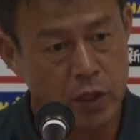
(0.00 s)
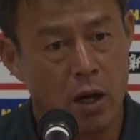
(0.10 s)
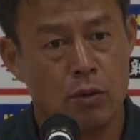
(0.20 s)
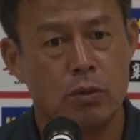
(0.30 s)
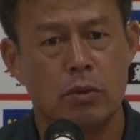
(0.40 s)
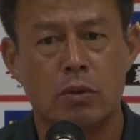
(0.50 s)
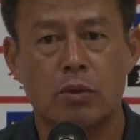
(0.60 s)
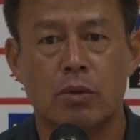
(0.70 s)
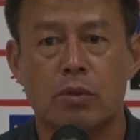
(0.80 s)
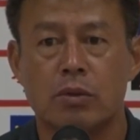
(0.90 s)
あ
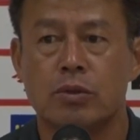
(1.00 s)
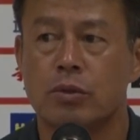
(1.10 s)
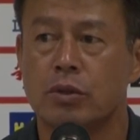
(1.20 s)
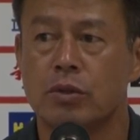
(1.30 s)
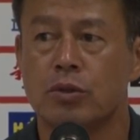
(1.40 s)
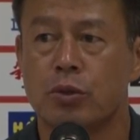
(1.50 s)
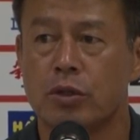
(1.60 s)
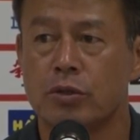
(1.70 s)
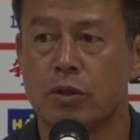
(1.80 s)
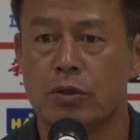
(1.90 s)
の非常にそ
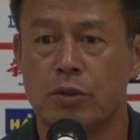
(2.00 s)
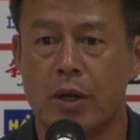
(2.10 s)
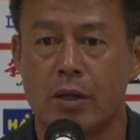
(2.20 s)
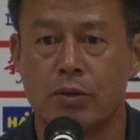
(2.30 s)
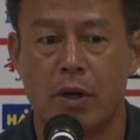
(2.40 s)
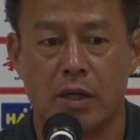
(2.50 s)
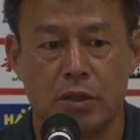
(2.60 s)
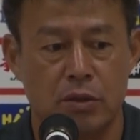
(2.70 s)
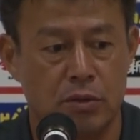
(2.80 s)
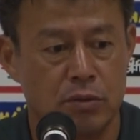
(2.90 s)
れぞれの役
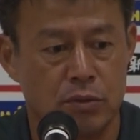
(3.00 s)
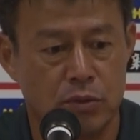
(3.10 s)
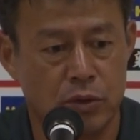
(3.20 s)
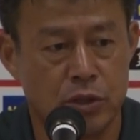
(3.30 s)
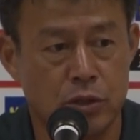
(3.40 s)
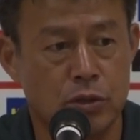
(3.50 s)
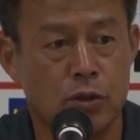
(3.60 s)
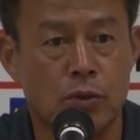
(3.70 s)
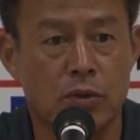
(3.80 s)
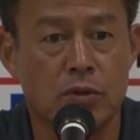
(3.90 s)
割をきちんと
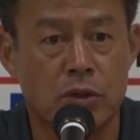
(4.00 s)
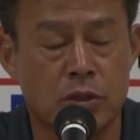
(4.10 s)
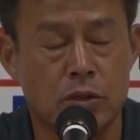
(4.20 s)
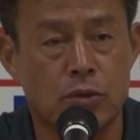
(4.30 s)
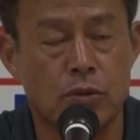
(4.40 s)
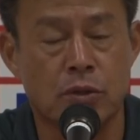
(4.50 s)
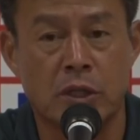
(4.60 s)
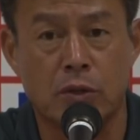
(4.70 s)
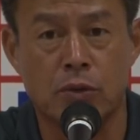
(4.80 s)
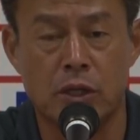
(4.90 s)
きちんと
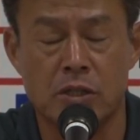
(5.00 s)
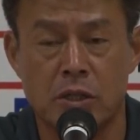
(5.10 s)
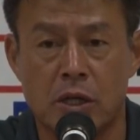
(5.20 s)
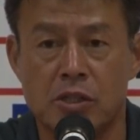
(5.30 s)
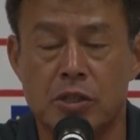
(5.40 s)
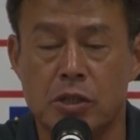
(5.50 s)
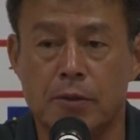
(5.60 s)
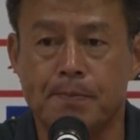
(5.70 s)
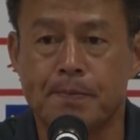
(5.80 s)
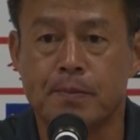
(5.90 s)
こなせた
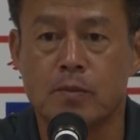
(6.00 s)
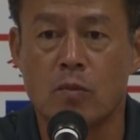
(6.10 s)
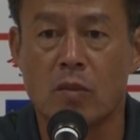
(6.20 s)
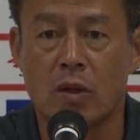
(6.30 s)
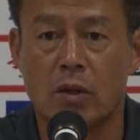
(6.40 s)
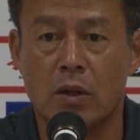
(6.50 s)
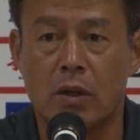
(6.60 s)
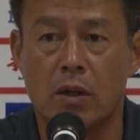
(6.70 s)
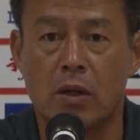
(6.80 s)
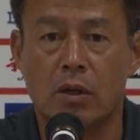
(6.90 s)
し、
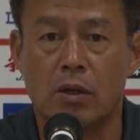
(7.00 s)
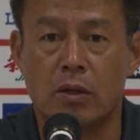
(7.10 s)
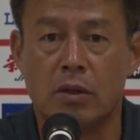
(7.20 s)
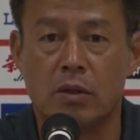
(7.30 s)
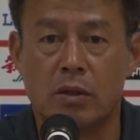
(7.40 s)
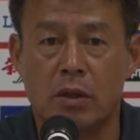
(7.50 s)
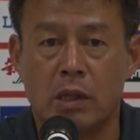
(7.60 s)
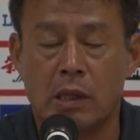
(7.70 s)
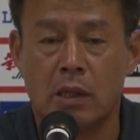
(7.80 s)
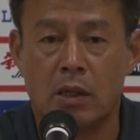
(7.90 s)

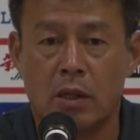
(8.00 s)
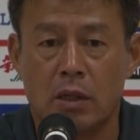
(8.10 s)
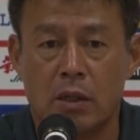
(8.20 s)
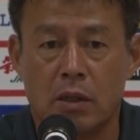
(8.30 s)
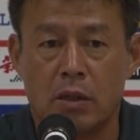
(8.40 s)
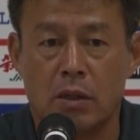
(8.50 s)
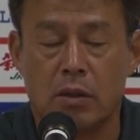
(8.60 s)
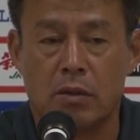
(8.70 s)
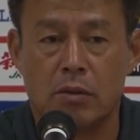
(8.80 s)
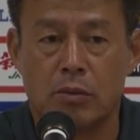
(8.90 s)

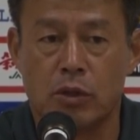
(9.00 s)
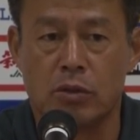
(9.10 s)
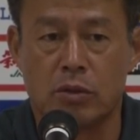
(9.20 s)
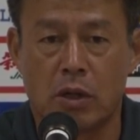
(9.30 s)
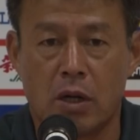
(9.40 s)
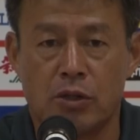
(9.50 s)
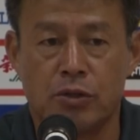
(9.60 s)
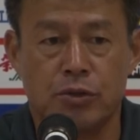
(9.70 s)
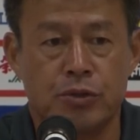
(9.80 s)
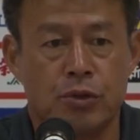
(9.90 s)
えー、まあ、高い
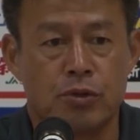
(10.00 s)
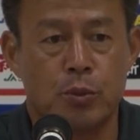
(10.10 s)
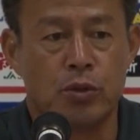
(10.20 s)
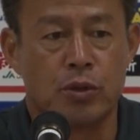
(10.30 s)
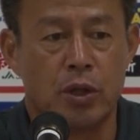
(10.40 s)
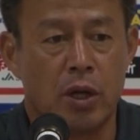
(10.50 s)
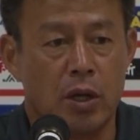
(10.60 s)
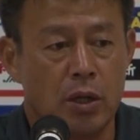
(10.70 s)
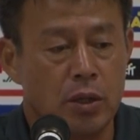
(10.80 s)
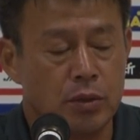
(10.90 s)
集中力を持って、うん、
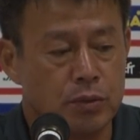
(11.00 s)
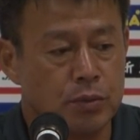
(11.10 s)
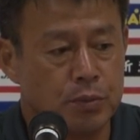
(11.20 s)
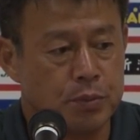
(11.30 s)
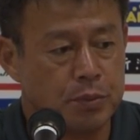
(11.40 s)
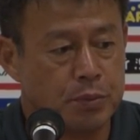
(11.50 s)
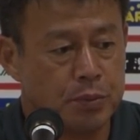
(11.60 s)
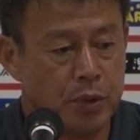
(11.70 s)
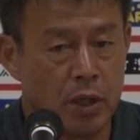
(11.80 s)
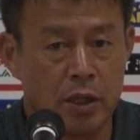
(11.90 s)

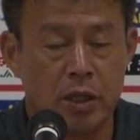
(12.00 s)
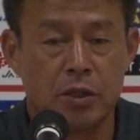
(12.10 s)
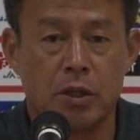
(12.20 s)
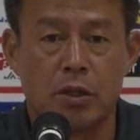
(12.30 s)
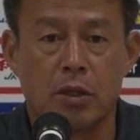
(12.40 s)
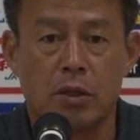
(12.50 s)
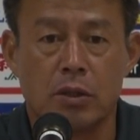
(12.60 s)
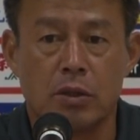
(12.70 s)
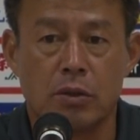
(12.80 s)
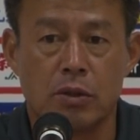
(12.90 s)
プレーができて
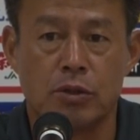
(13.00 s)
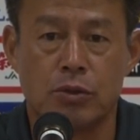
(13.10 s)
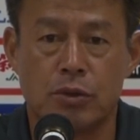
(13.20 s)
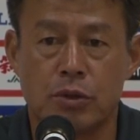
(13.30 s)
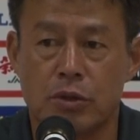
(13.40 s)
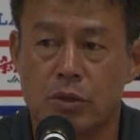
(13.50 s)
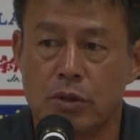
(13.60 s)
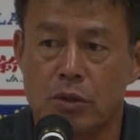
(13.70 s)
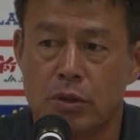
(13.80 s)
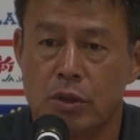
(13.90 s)
て非常に
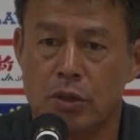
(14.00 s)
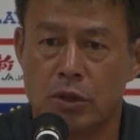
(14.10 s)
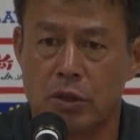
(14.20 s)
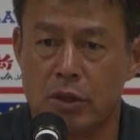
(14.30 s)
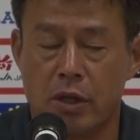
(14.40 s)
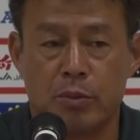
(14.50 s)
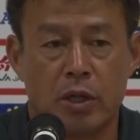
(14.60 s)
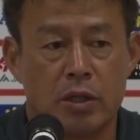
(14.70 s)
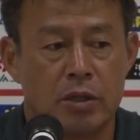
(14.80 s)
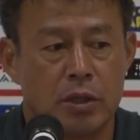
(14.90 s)
いいゲーム
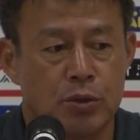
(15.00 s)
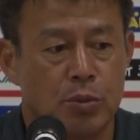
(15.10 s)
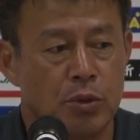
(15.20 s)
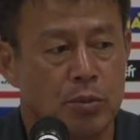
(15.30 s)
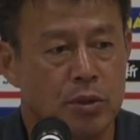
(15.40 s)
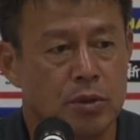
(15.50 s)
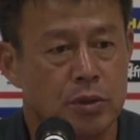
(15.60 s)
ができたと思いま